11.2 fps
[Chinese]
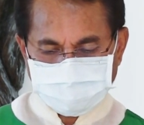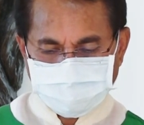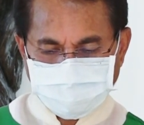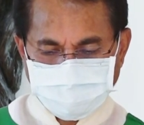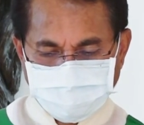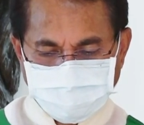
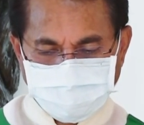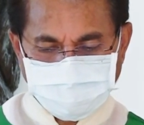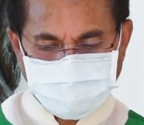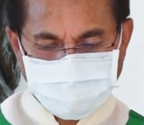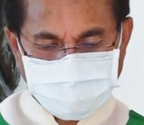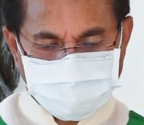助福
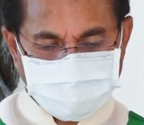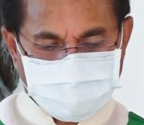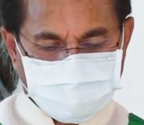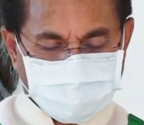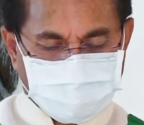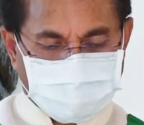音的
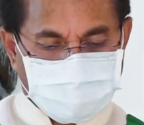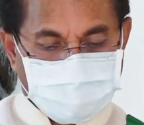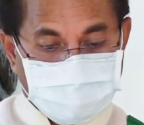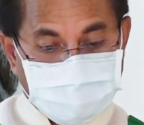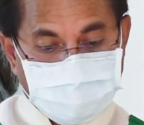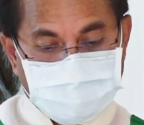传
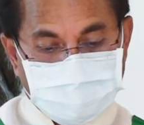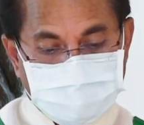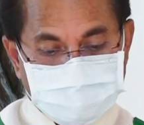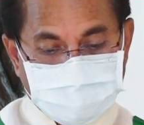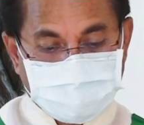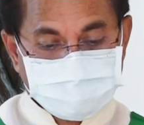播。
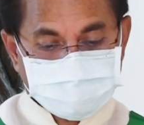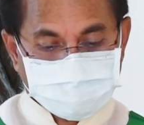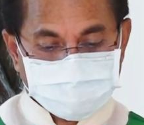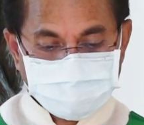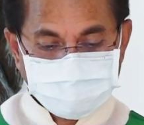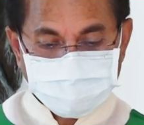天
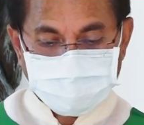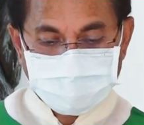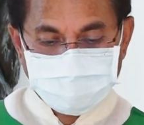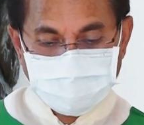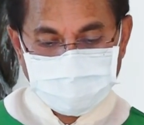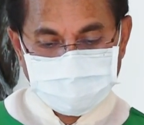主，
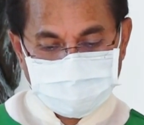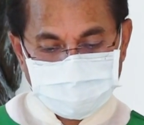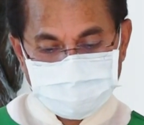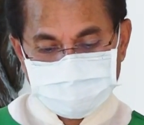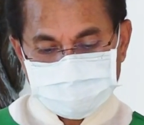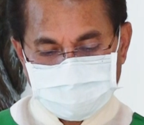愿
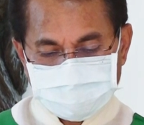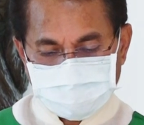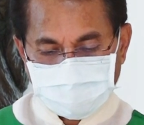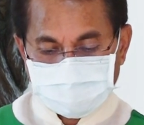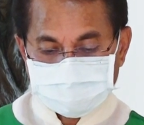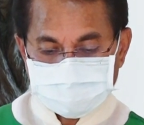你以圣
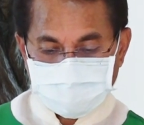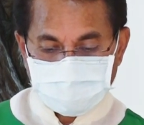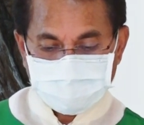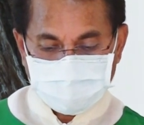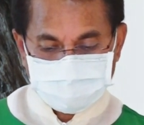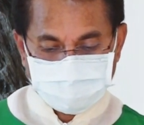宠充
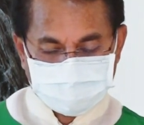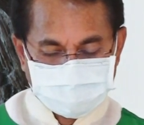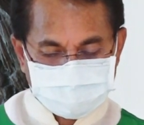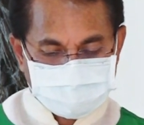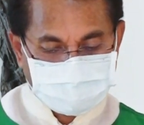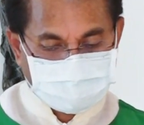满我们的
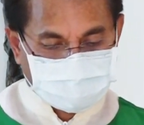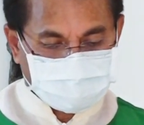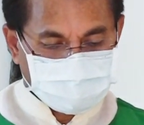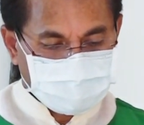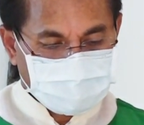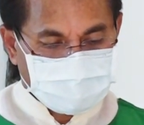心灵，
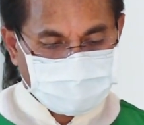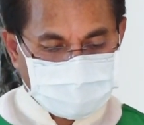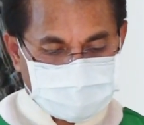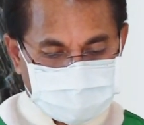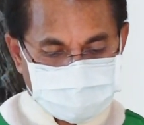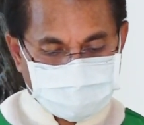
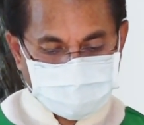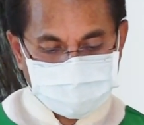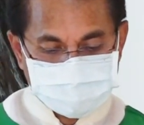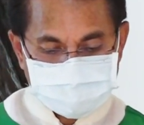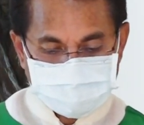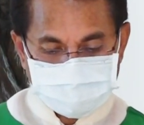使我们
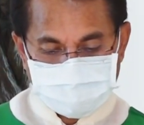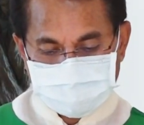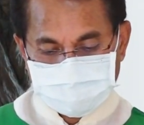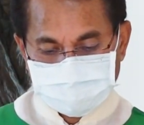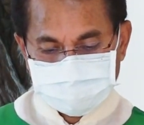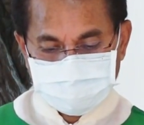今天
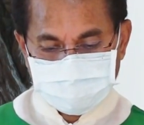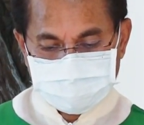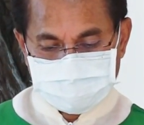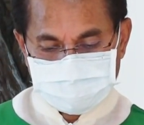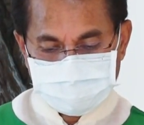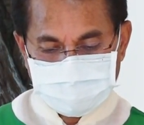的举
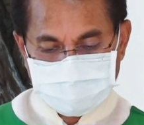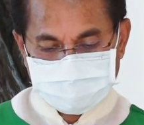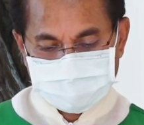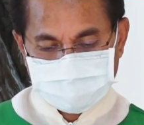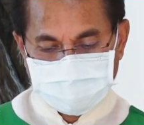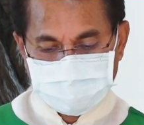止。
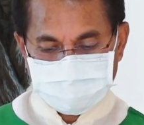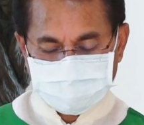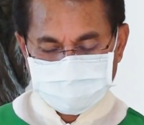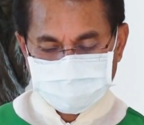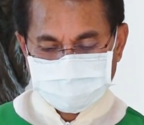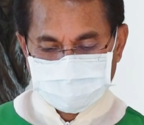皆
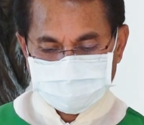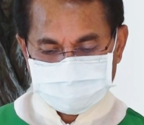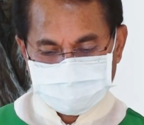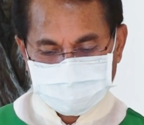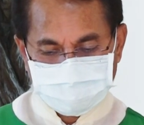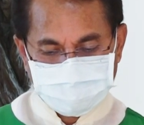以你的
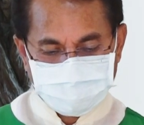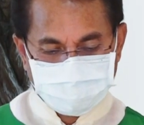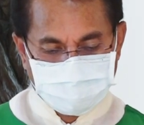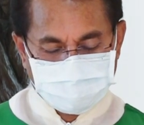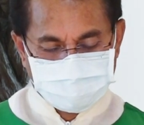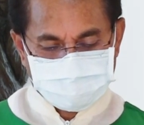旨意
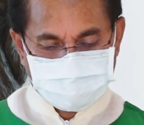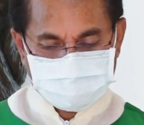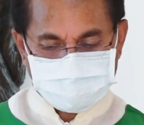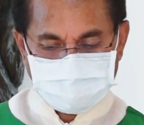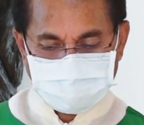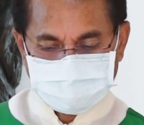为卷
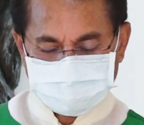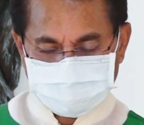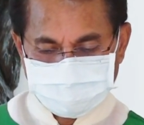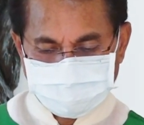绳，